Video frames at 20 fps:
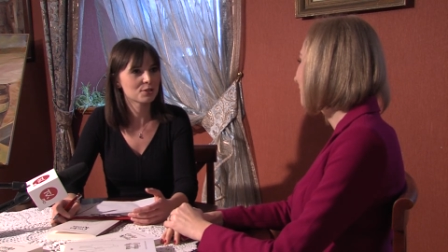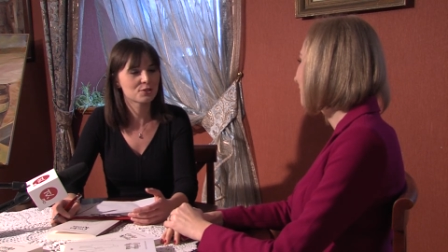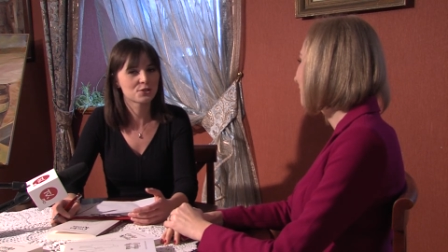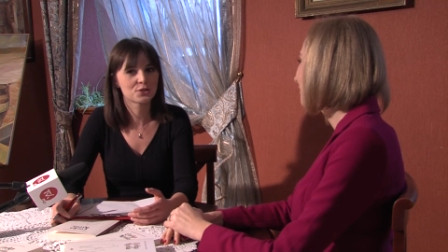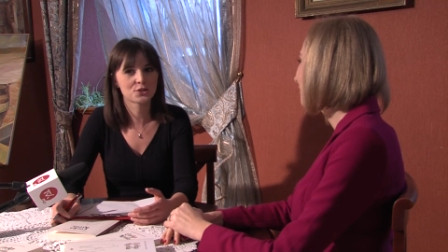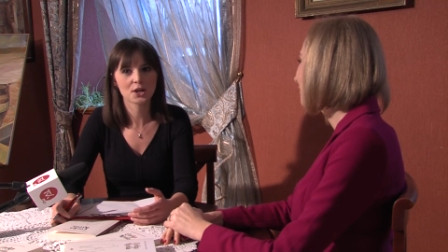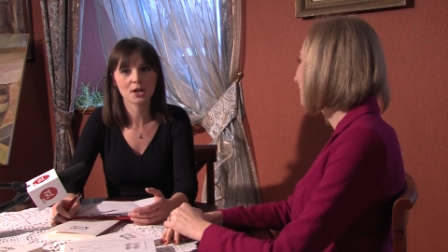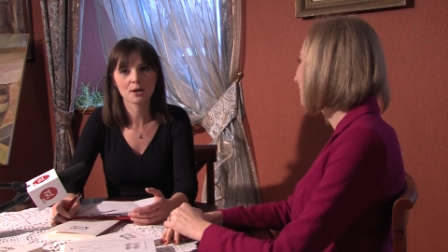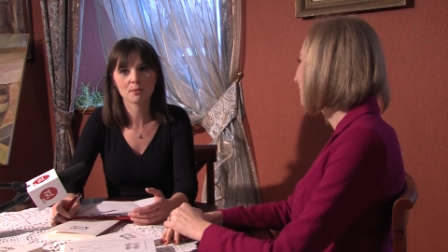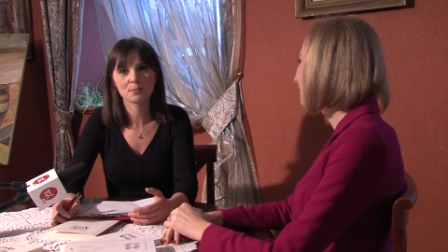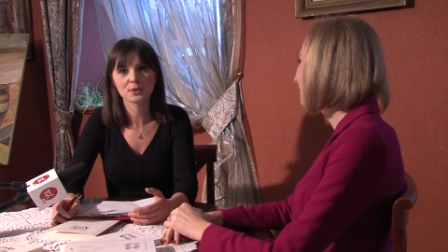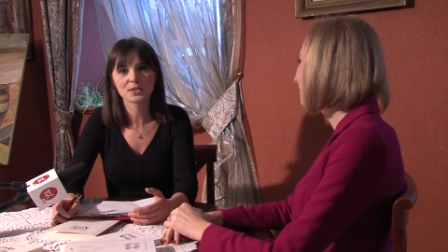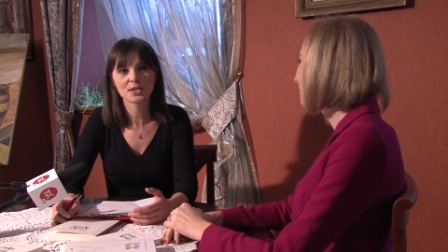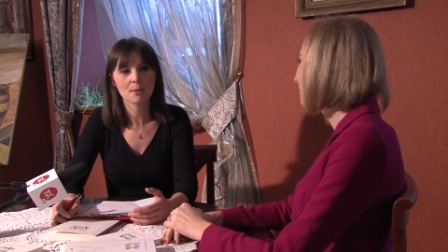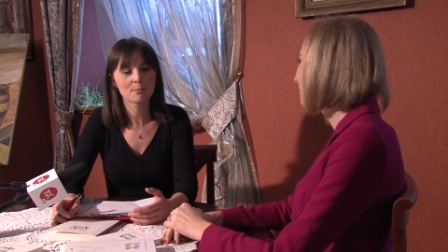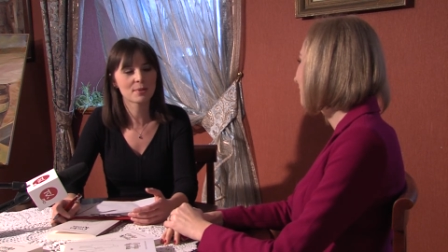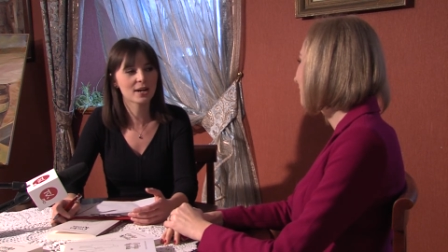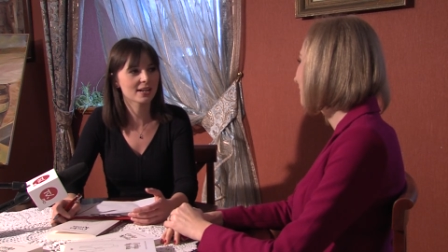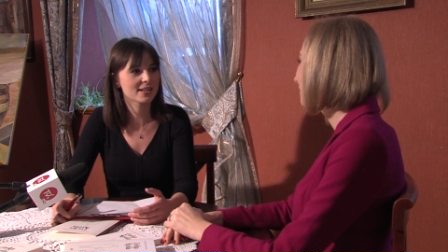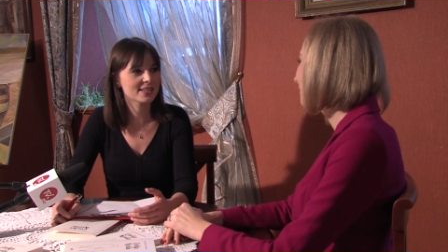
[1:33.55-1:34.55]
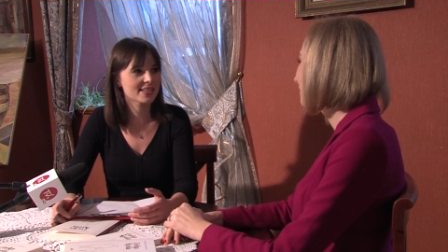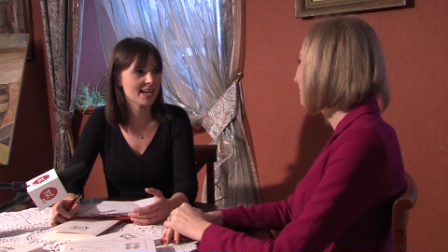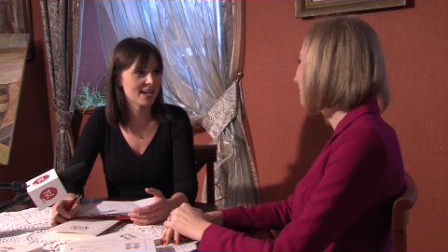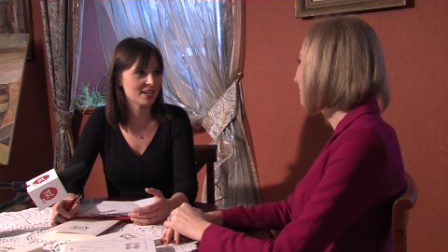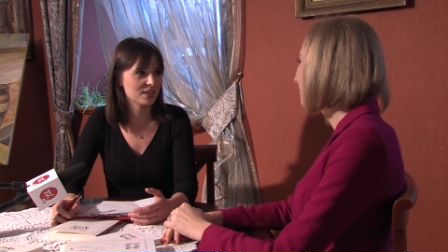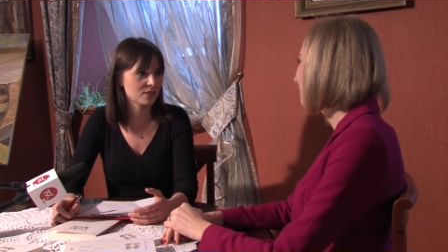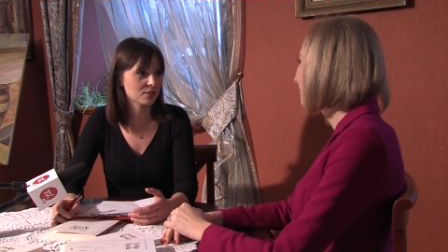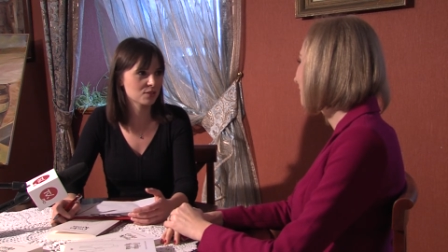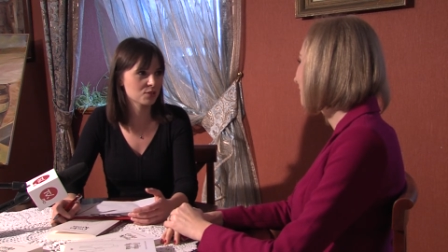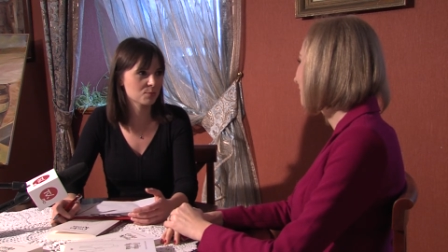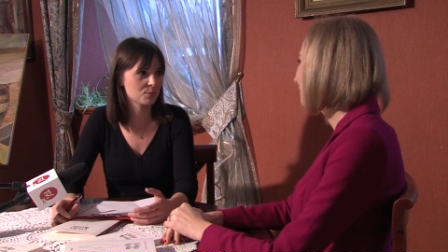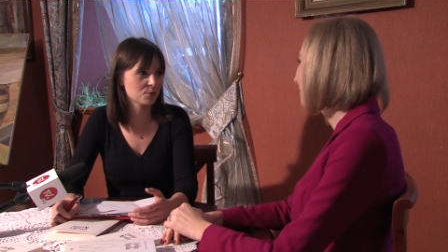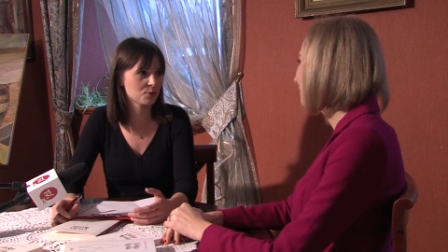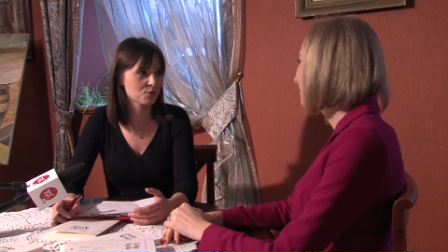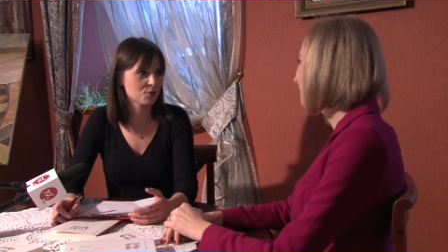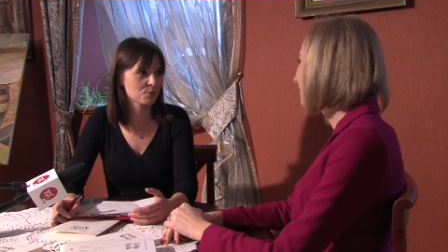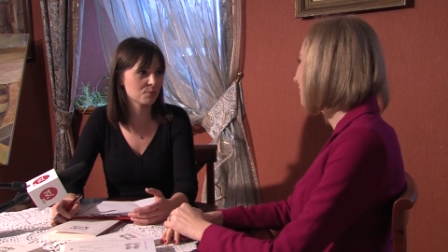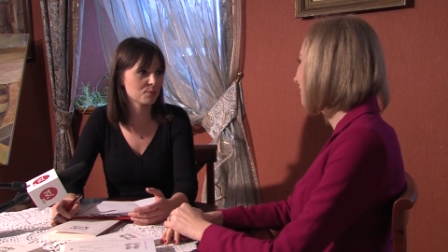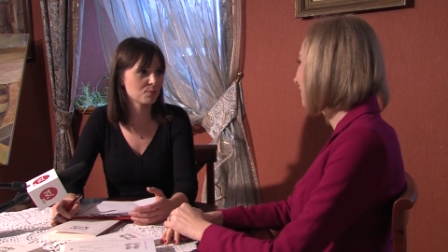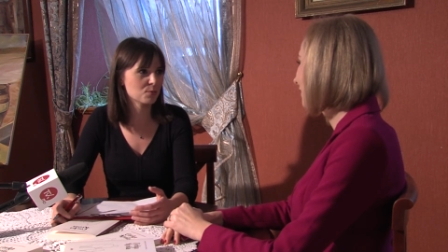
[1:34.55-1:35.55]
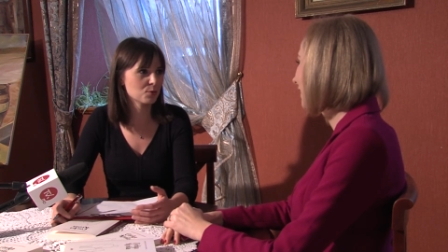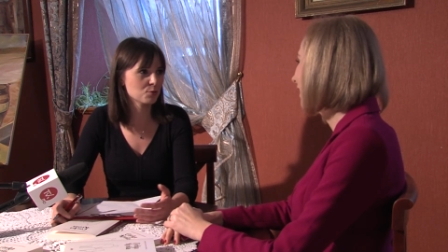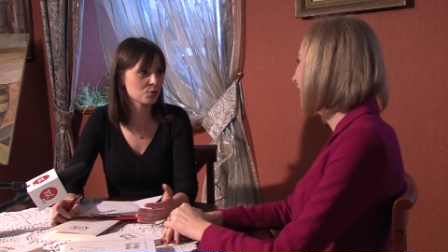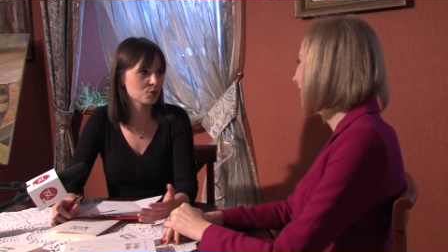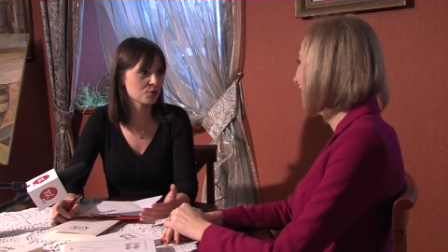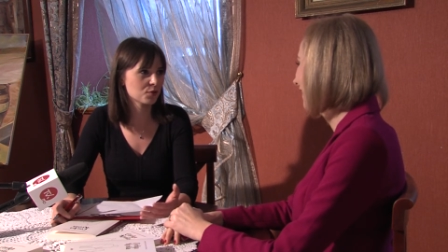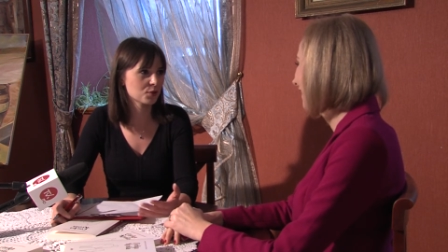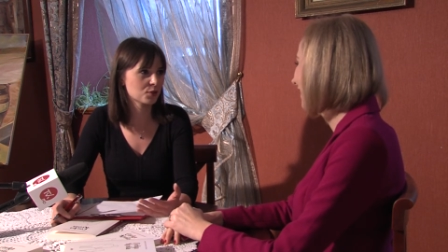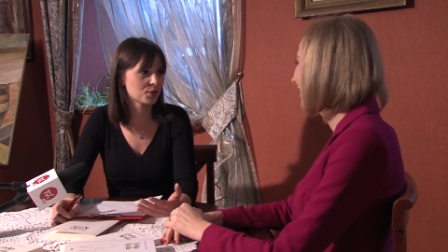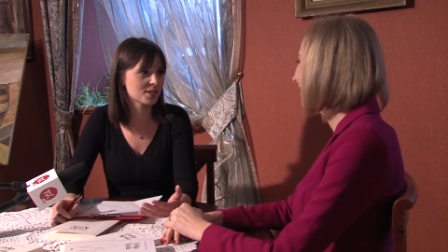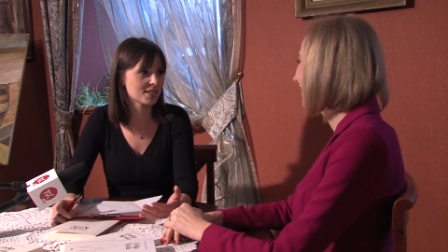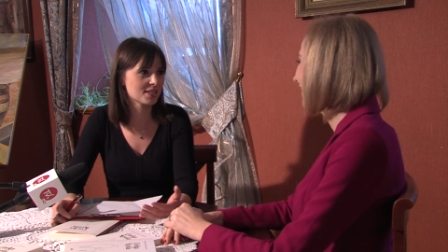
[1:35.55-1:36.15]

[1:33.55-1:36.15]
cierpi na brak zajęć, bo sobie mnóstwo tych